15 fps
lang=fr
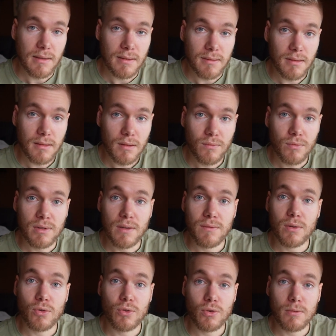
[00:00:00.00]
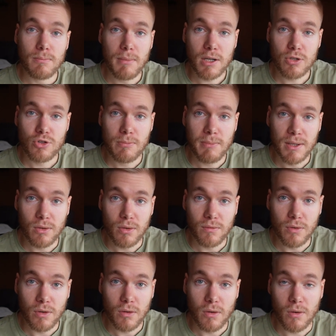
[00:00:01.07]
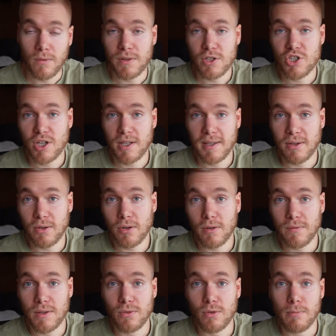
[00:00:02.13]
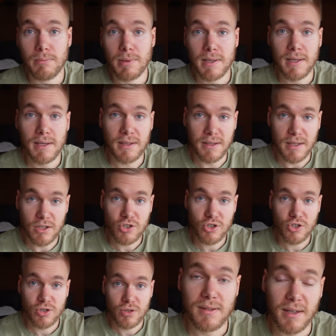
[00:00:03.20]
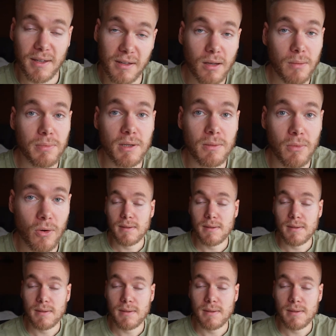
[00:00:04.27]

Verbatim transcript: Ici, vous n'avez aucune marge de manœuvre. En fait, chaque erreur va se payer cash très rapidement.